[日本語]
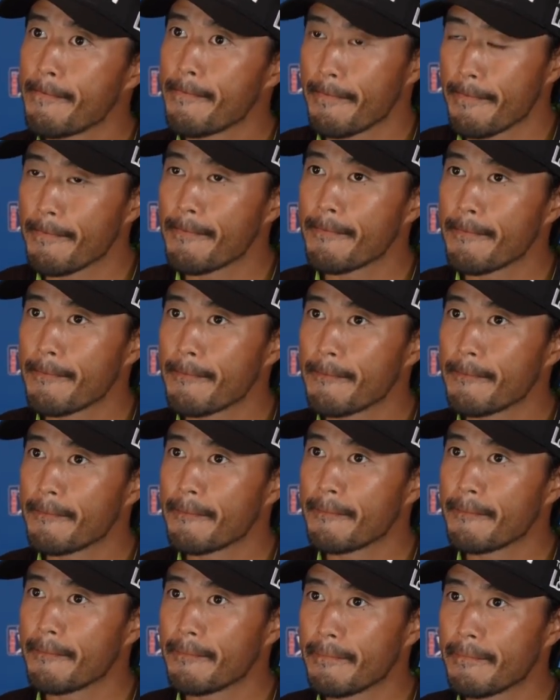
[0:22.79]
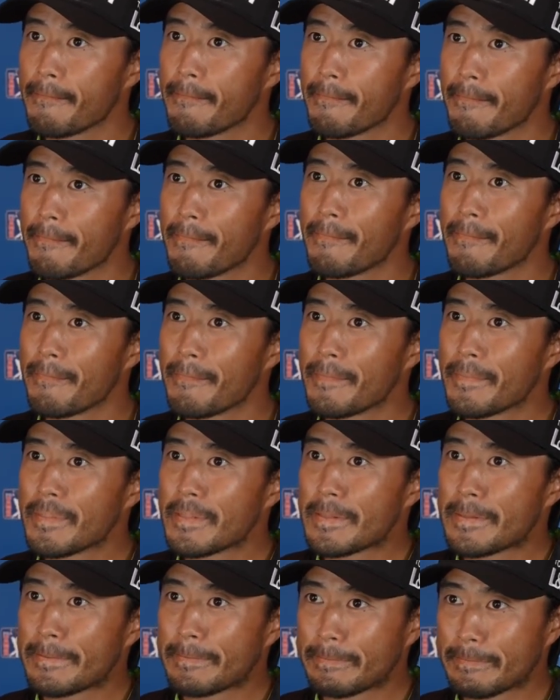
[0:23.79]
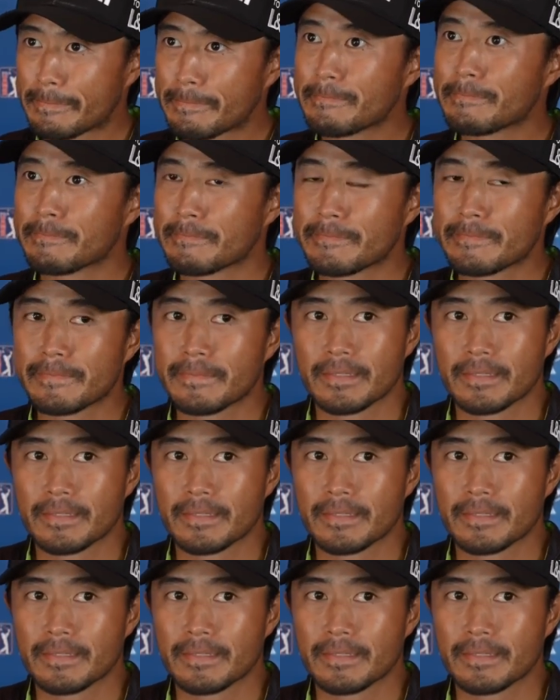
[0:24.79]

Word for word: coming into this week? Confidence?